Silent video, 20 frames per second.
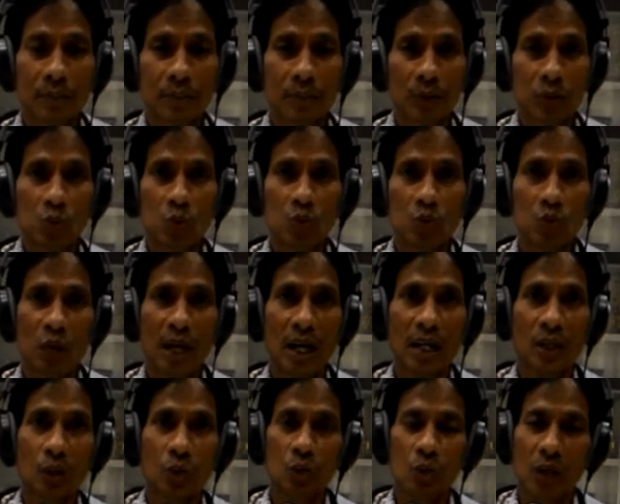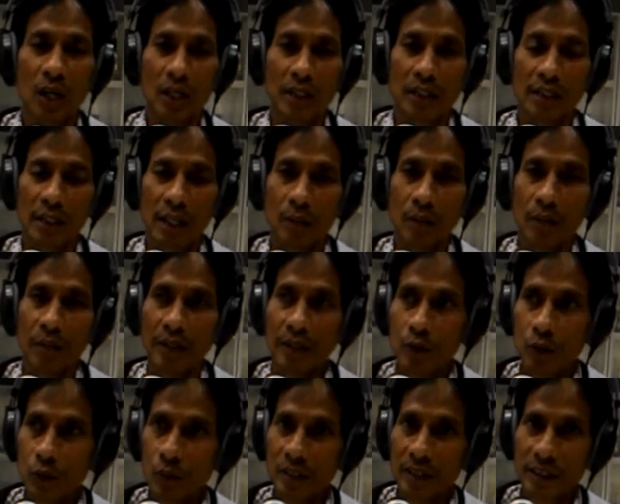berulang-ulang di dalam
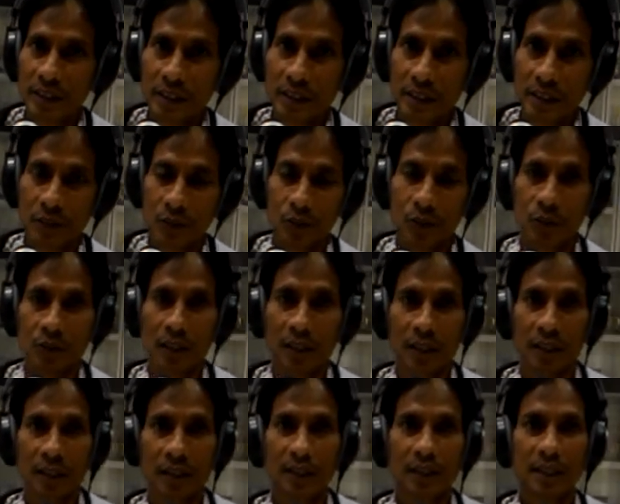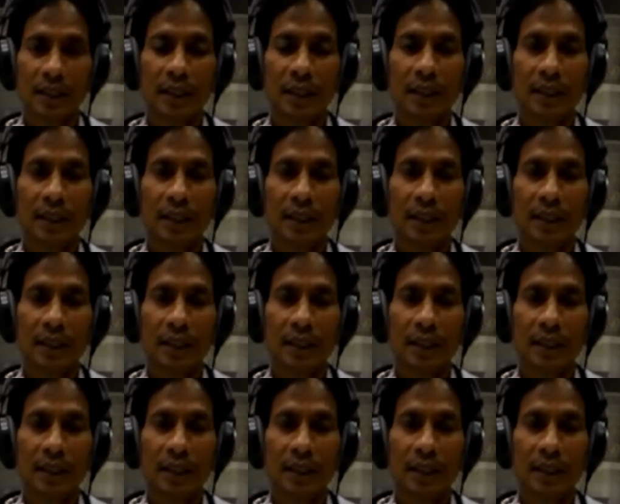kehidupan kita, saudara-saudara.